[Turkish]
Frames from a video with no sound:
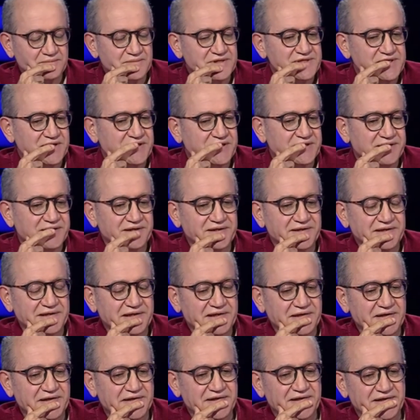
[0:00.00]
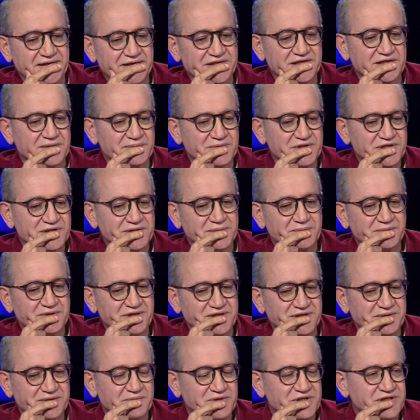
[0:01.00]
Bir sene Kırıkkale'de yaşamıştım.
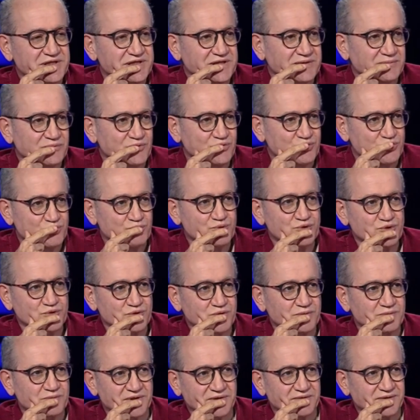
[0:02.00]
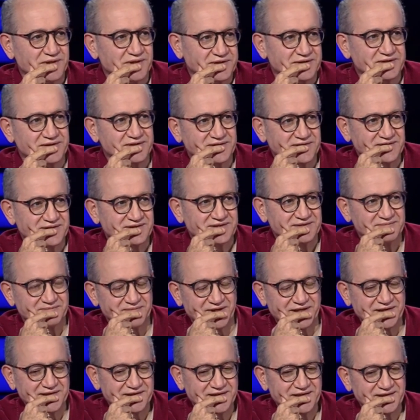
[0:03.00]
Girmişliğim, yüzmüşlüğüm de vardır
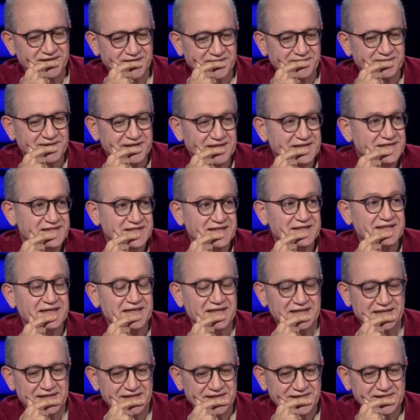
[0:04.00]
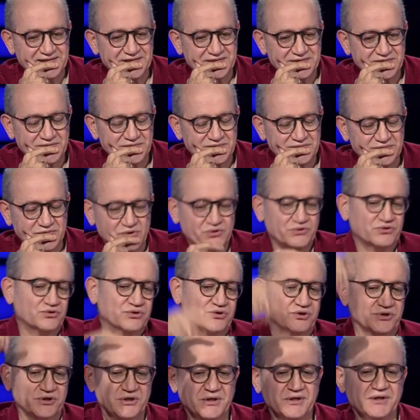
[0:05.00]
Kızılırmak'ta ama ilçe değil.
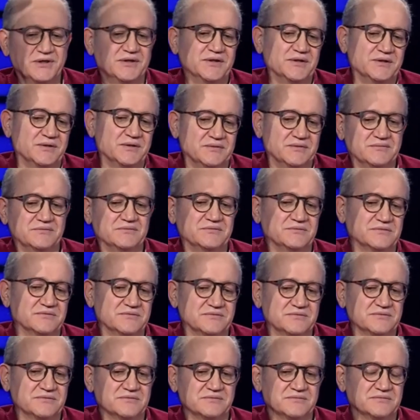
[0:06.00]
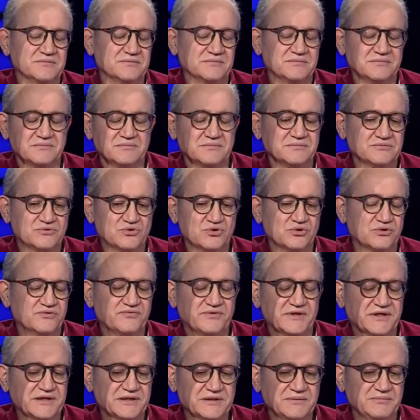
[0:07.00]
Çünkü e, çok
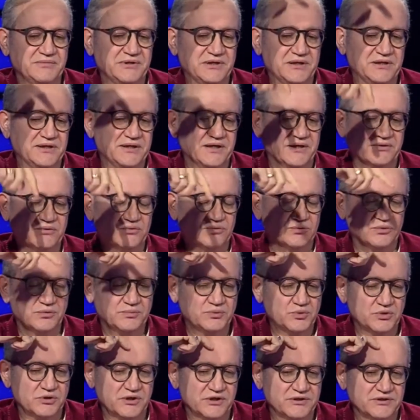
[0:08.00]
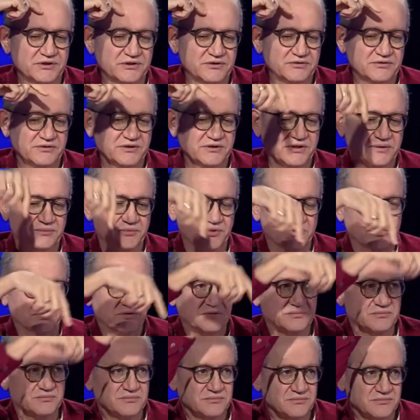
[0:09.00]
farklı bir ilden doğup şu anda
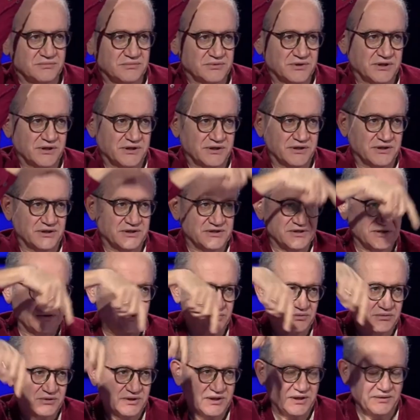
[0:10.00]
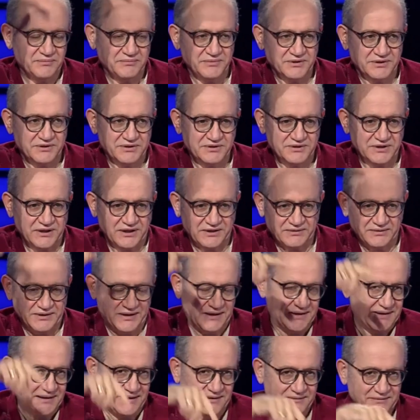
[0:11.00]
hatırlamıyorum Karadeniz'e dökülen bir evet. yer.
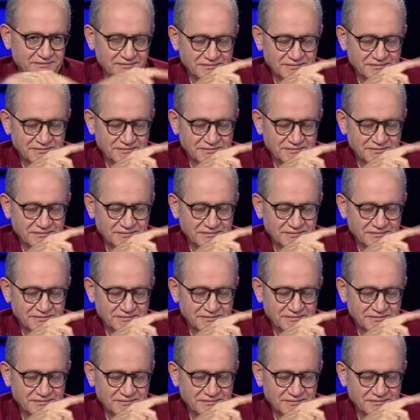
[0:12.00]
Yani